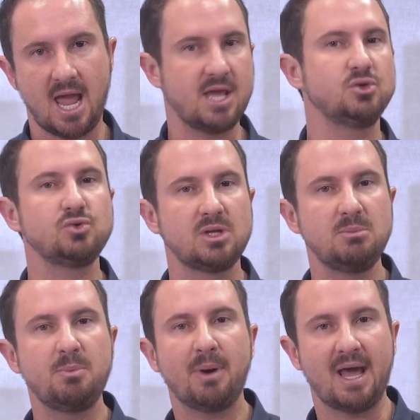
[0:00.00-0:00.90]
É isso que
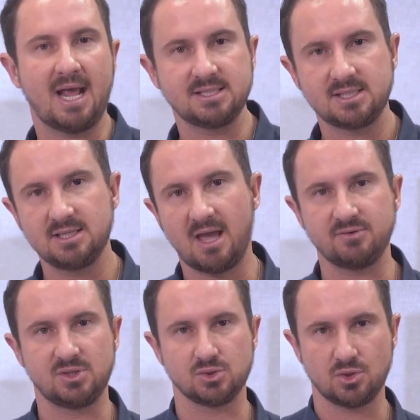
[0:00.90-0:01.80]
me parece que deve
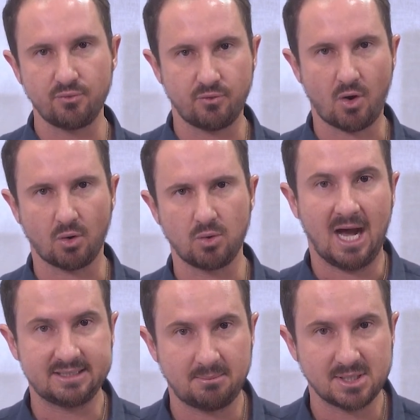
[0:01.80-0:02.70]
ser o seu foco
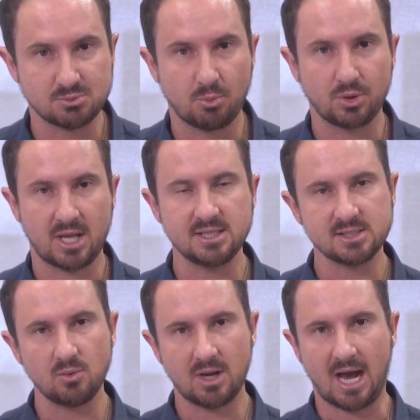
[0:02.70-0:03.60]
até mesmo porque
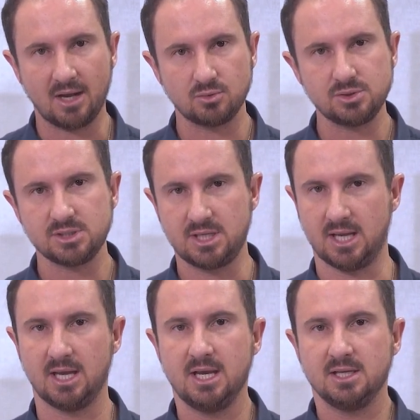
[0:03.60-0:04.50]
são cargos
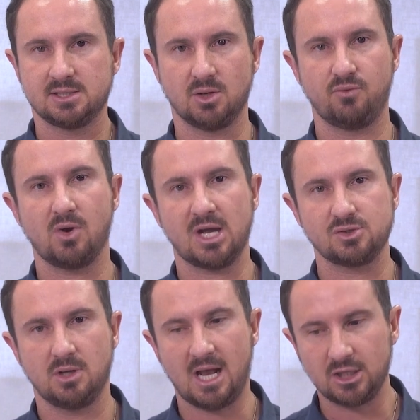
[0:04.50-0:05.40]
que são
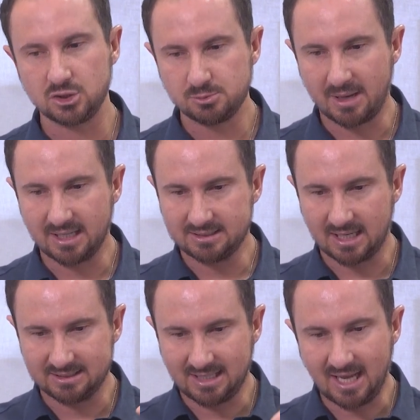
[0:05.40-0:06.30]
vocacionados para
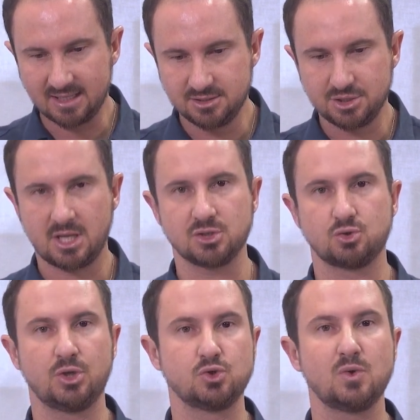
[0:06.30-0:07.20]
tratar de
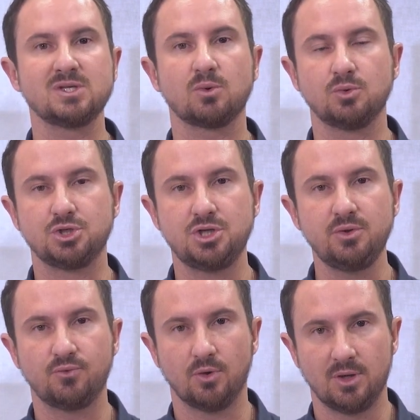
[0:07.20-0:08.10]
questões do
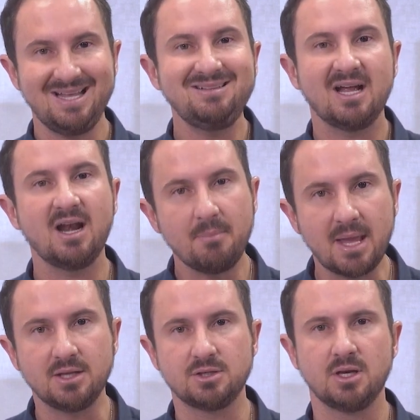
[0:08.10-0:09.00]
executivo
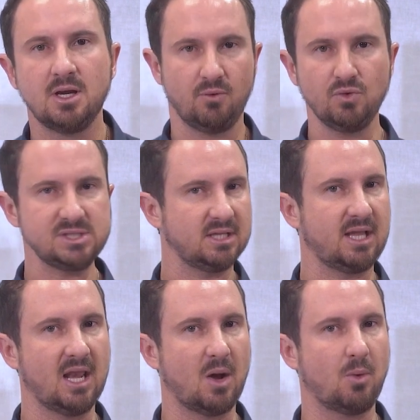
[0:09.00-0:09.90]
internamente. Então você
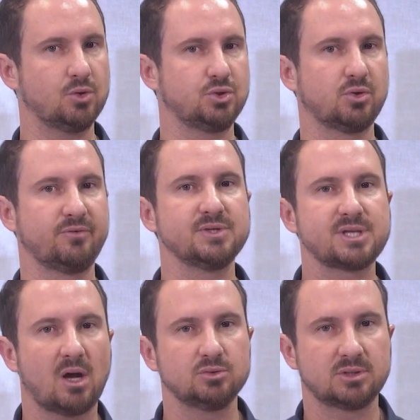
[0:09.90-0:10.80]
tem lá um auditor
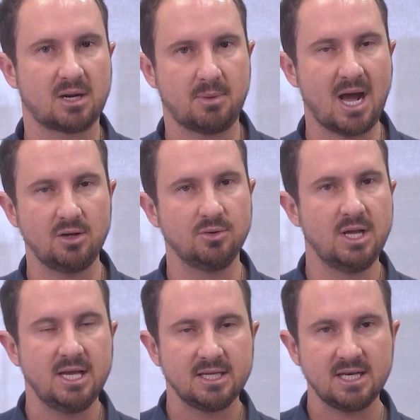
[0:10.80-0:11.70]
fiscal do trabalho
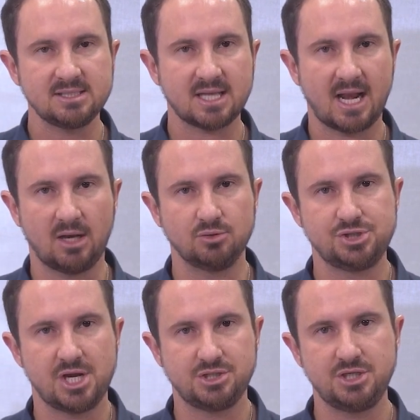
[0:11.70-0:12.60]
que ele estará no
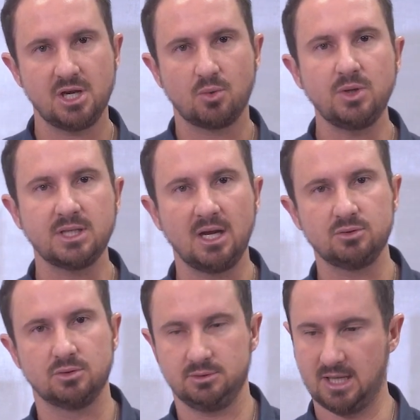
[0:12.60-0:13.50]
dia a dia
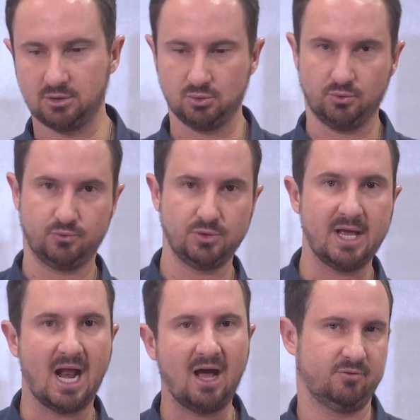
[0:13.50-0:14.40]
cuidando né, do
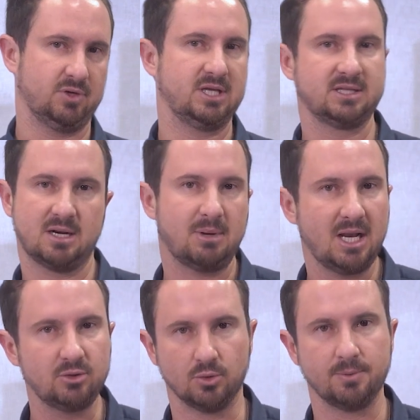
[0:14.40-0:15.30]
vulnerável aqui,
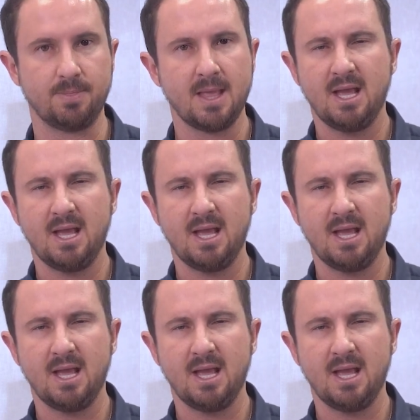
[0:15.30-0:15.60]
trabalhador.